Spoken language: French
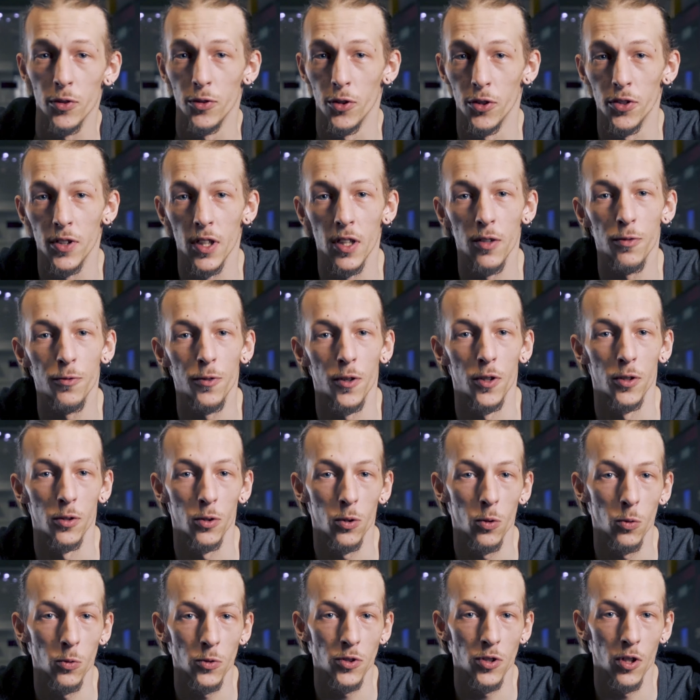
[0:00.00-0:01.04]
Nos
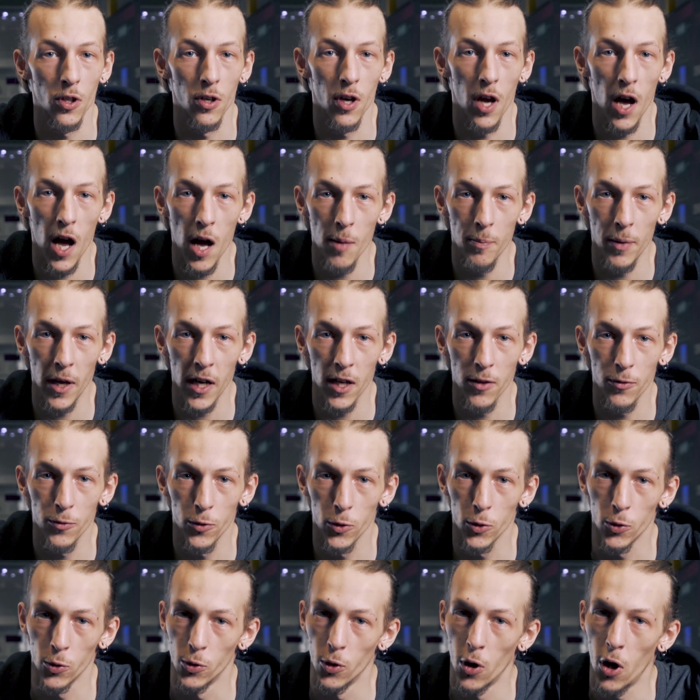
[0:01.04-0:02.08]
téléphones, consoles, appareils
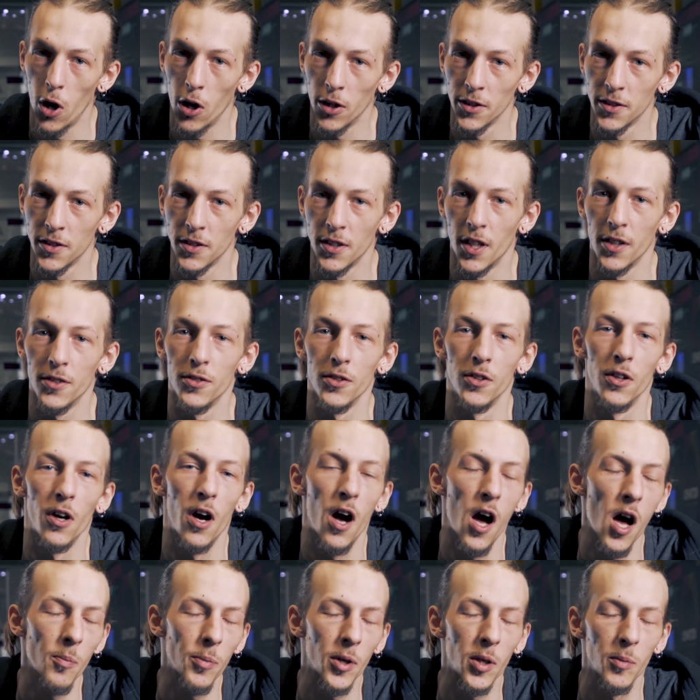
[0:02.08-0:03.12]
photo,
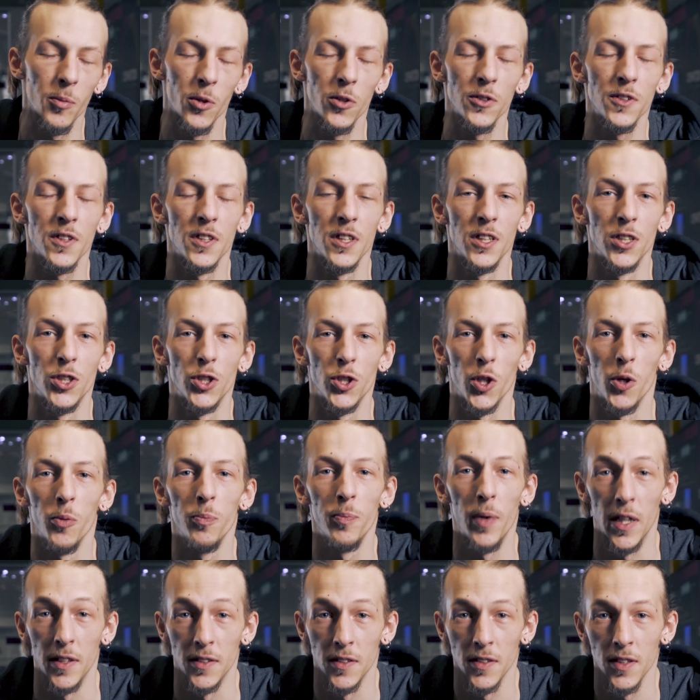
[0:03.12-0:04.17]
ordinateurs, imprimantes et j'en
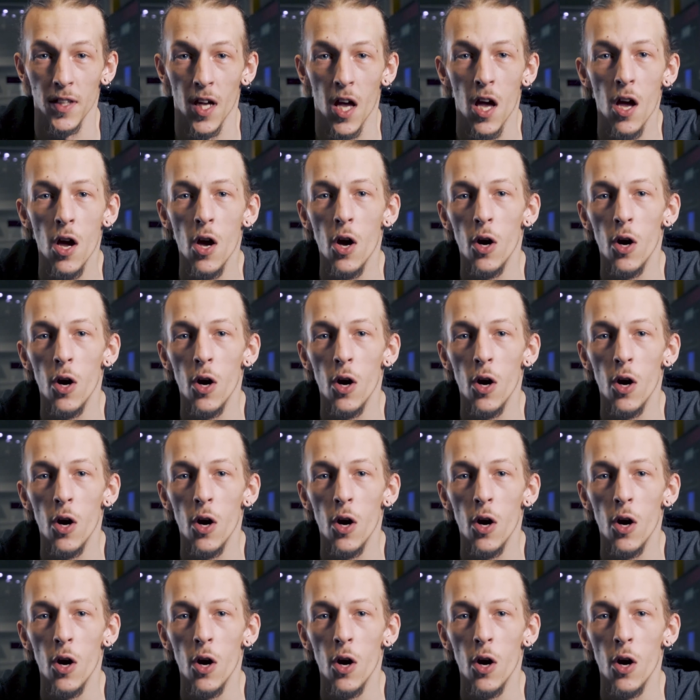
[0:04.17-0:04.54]
passe.